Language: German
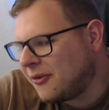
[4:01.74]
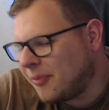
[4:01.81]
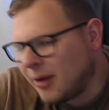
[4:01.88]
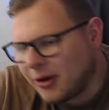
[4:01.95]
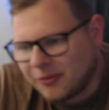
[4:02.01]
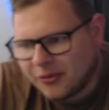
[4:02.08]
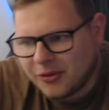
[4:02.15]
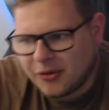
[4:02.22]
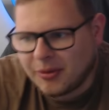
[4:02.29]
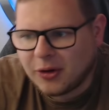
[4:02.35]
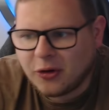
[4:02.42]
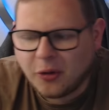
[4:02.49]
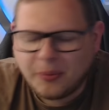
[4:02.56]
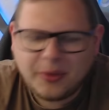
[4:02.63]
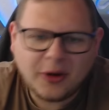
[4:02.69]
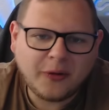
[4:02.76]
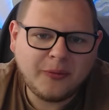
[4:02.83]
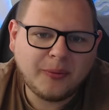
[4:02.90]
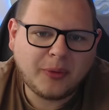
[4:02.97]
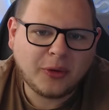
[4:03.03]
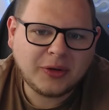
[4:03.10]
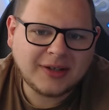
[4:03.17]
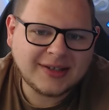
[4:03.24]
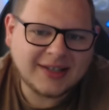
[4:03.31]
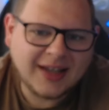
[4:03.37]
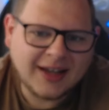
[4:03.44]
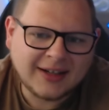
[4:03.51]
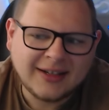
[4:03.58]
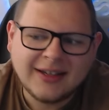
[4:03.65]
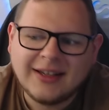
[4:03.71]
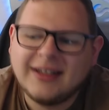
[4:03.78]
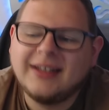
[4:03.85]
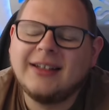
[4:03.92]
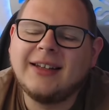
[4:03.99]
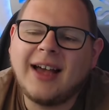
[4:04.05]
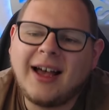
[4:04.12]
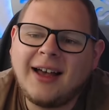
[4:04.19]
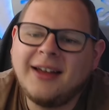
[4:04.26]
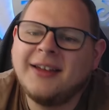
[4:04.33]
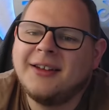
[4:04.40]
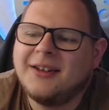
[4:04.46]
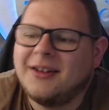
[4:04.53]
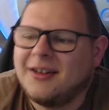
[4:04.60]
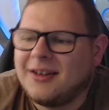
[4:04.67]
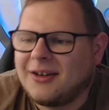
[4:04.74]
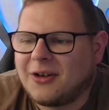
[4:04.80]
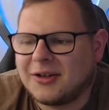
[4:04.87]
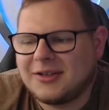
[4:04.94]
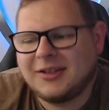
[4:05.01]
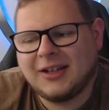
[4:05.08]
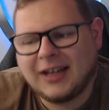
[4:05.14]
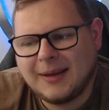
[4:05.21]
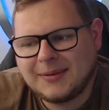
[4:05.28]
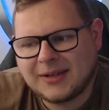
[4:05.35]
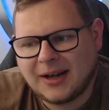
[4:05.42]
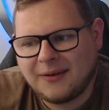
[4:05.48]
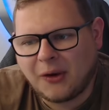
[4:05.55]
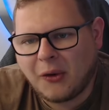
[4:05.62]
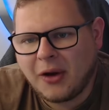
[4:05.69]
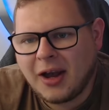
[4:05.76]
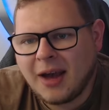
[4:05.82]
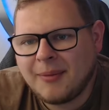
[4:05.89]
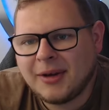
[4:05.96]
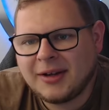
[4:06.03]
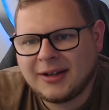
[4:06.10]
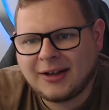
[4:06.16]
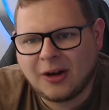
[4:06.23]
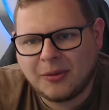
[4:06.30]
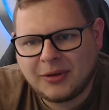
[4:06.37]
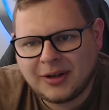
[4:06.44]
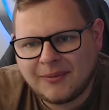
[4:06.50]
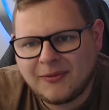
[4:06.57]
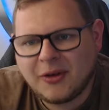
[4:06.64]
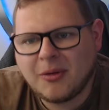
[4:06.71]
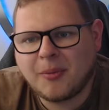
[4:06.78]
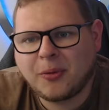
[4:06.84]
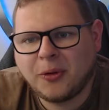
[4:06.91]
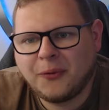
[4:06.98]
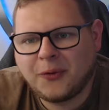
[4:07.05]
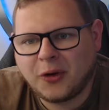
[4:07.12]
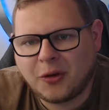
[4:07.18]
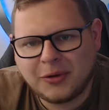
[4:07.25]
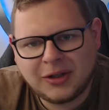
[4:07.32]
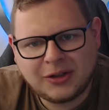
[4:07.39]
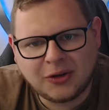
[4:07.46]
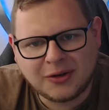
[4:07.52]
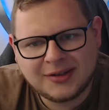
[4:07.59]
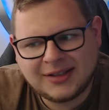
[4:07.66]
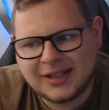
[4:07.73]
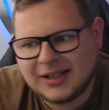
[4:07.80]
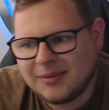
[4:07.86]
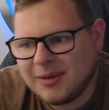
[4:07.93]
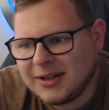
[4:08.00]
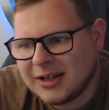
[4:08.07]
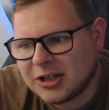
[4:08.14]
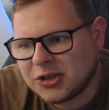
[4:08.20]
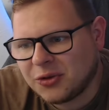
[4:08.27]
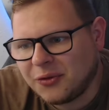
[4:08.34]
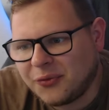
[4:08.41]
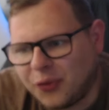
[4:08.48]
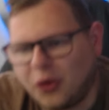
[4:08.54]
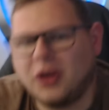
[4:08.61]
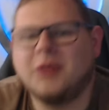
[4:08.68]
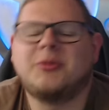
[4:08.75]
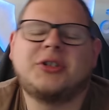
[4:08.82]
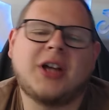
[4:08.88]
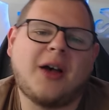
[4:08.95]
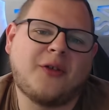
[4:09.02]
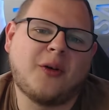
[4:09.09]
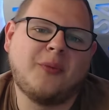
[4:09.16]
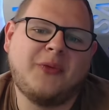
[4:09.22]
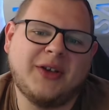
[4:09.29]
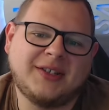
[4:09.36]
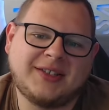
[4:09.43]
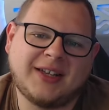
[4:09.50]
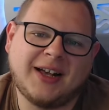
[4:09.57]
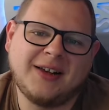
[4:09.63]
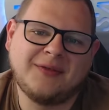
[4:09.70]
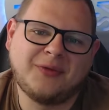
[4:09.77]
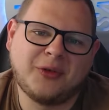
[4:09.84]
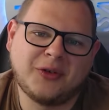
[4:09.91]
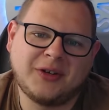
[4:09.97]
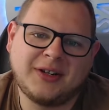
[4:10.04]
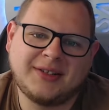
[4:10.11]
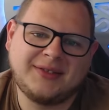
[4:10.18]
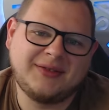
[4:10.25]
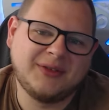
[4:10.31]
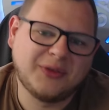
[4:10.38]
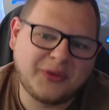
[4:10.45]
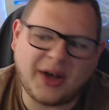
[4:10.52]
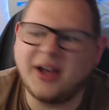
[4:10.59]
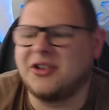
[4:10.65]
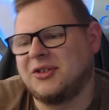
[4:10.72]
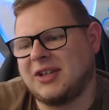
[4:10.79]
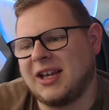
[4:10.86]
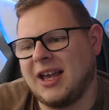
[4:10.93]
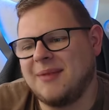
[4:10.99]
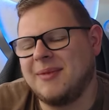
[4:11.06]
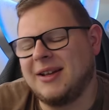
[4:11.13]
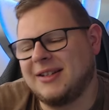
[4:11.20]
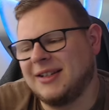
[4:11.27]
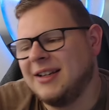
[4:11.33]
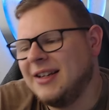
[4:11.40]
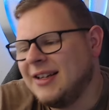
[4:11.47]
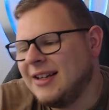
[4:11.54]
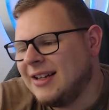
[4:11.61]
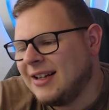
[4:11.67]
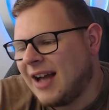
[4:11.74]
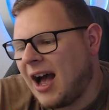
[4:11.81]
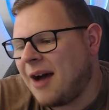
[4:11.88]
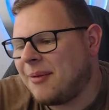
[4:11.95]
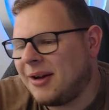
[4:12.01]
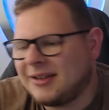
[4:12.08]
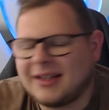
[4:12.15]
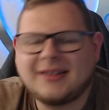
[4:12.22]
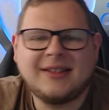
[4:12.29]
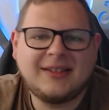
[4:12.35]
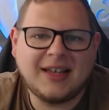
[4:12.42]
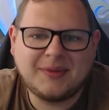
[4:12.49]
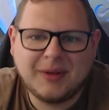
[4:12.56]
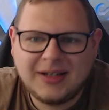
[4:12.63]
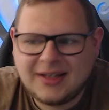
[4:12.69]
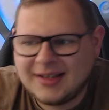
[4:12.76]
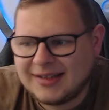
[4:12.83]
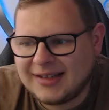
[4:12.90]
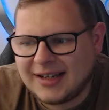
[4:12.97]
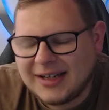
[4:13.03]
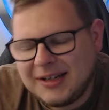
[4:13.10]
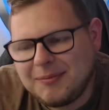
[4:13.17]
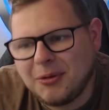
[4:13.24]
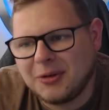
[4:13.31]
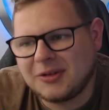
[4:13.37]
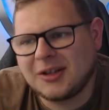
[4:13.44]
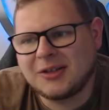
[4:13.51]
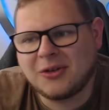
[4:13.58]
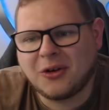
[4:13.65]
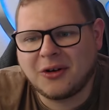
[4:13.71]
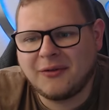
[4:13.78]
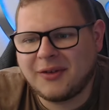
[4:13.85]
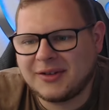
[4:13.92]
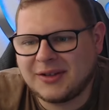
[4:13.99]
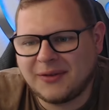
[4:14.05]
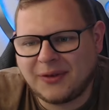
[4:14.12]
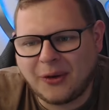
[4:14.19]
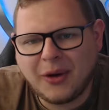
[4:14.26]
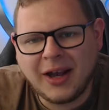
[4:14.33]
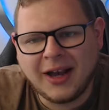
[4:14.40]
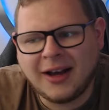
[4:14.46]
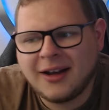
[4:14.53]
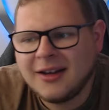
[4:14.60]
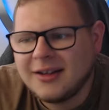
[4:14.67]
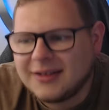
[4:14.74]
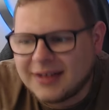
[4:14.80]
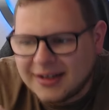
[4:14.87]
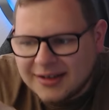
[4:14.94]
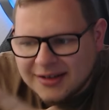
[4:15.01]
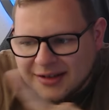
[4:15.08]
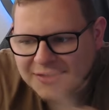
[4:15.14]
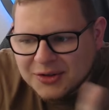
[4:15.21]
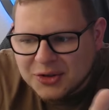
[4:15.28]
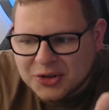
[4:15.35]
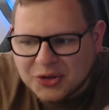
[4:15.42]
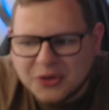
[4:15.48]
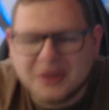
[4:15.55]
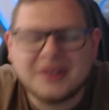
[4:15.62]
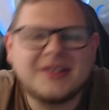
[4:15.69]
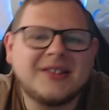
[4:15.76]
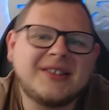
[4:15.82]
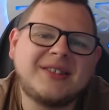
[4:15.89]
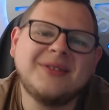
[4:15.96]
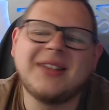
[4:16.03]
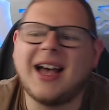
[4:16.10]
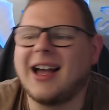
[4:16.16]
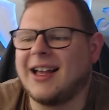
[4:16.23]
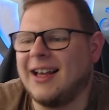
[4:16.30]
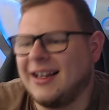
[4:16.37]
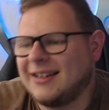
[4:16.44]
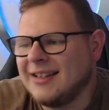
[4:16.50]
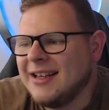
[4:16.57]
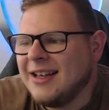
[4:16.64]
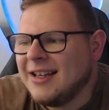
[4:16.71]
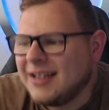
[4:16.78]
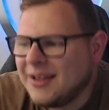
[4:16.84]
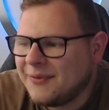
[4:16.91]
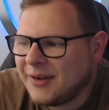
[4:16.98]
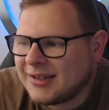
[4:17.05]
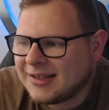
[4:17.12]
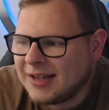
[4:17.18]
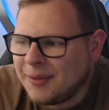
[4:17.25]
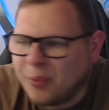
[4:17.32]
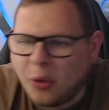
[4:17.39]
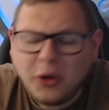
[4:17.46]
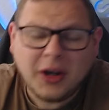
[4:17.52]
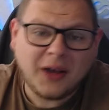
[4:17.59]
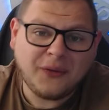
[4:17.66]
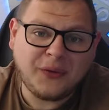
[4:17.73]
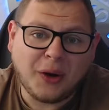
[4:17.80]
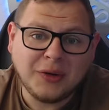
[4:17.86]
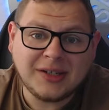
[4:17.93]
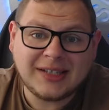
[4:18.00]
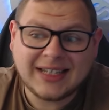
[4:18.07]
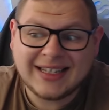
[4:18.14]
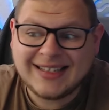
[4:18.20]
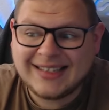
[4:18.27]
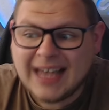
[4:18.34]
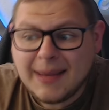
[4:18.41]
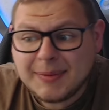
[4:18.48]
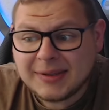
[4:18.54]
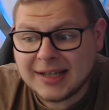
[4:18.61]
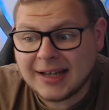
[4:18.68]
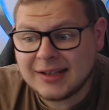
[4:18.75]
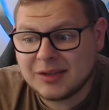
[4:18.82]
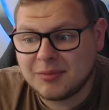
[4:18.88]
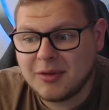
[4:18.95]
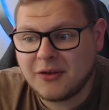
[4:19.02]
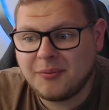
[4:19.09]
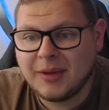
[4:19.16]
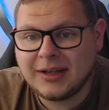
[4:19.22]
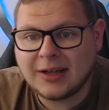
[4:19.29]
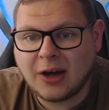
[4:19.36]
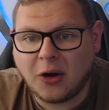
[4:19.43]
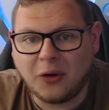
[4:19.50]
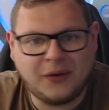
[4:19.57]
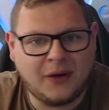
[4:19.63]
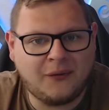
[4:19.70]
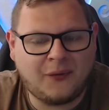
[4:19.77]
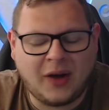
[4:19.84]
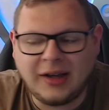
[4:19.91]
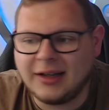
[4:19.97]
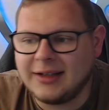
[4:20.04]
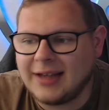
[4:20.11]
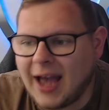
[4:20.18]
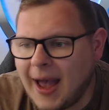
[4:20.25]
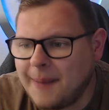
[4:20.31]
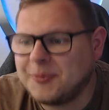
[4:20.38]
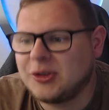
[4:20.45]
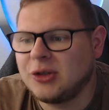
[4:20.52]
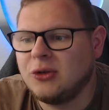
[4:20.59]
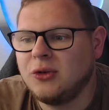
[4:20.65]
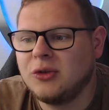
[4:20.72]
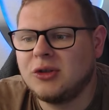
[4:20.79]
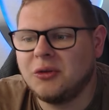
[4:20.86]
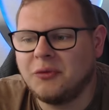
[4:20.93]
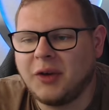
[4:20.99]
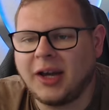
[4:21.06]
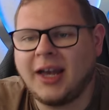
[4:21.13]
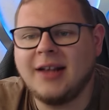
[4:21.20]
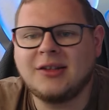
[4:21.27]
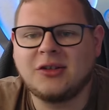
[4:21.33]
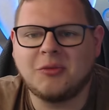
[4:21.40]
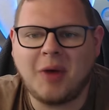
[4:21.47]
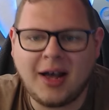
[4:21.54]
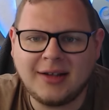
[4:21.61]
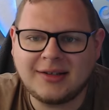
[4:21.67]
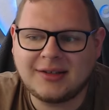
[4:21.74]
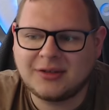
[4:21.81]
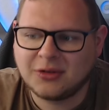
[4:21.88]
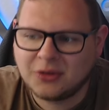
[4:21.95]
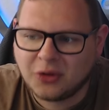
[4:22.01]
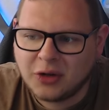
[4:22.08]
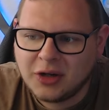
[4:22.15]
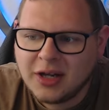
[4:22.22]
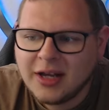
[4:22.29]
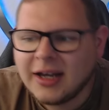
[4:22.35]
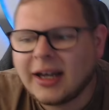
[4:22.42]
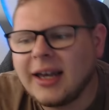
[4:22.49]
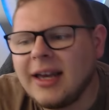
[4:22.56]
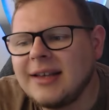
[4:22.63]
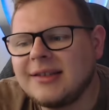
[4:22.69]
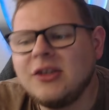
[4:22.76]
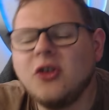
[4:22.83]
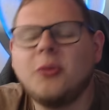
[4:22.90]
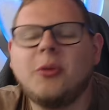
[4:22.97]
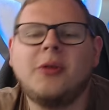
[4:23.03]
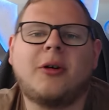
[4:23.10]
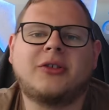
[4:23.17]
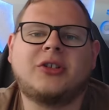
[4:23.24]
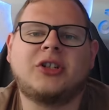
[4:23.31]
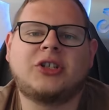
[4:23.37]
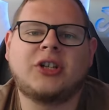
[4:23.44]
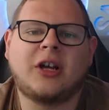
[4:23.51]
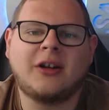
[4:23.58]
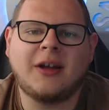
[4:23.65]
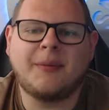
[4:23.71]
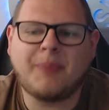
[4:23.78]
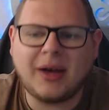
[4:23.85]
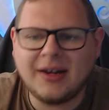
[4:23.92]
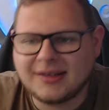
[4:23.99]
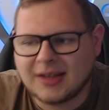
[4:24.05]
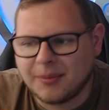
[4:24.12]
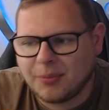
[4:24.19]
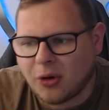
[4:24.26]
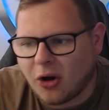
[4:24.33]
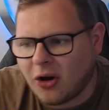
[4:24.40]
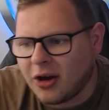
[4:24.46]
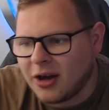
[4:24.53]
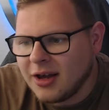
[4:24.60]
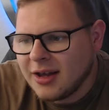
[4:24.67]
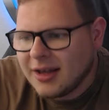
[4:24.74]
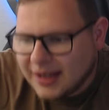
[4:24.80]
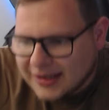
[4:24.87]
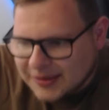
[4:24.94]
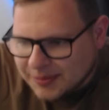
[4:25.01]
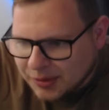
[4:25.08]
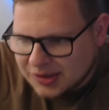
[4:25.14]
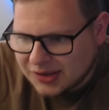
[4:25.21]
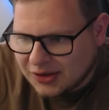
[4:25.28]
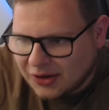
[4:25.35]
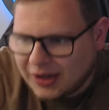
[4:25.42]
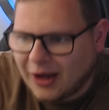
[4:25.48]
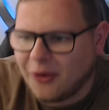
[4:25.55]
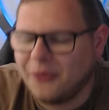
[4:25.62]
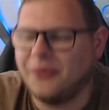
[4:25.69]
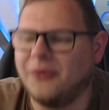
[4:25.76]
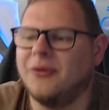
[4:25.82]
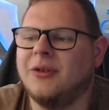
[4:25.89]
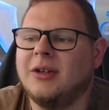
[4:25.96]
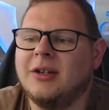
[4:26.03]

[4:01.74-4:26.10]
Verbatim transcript: mein, zu meinem Kumpel auf dem Boot gesagt, na, Gott sei Dank gibt es kein VR mehr. Ich glaube, Dem wäre überprüft worden, ob er nicht doch einen Zentimeter schon vor dem Strafraum festgehalten wurde und dass es nur einen Freischuss gegeben hätte. Aber das ist erstmal dieses Jahr nicht mehr unsere Sorge, was der VR denn so Schönes zu sagen hat. Jedenfalls, Lebo, der Gefaulte, tritt selbst an zum Elfmeter und verwandelt absolut souverän zum 1 zu 0. Riesenjubel im Ostseestadion, der Bann ist gebrochen, jetzt muss es doch laufen.